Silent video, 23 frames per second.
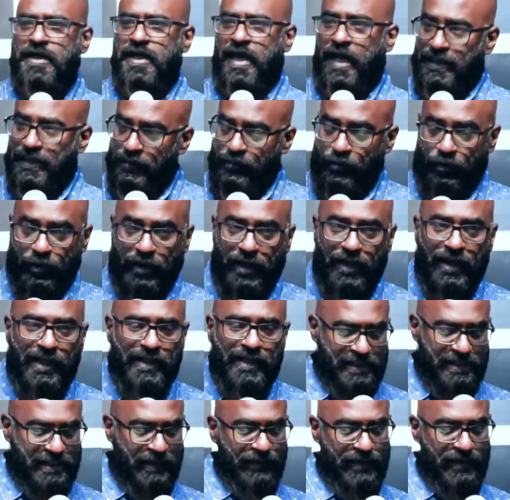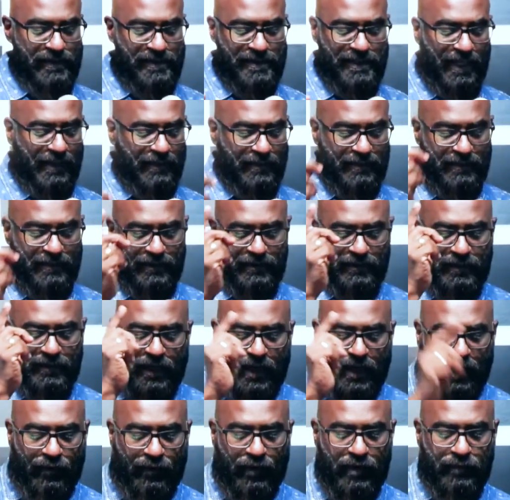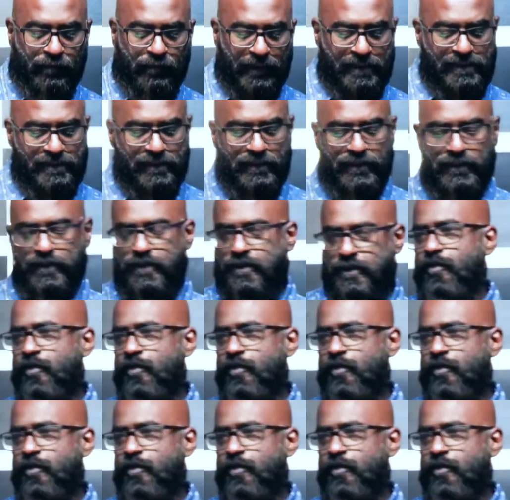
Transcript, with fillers: அதுக்கு உடனே செவி சாய்த்து அவருடைய பிரசனத்துக்கு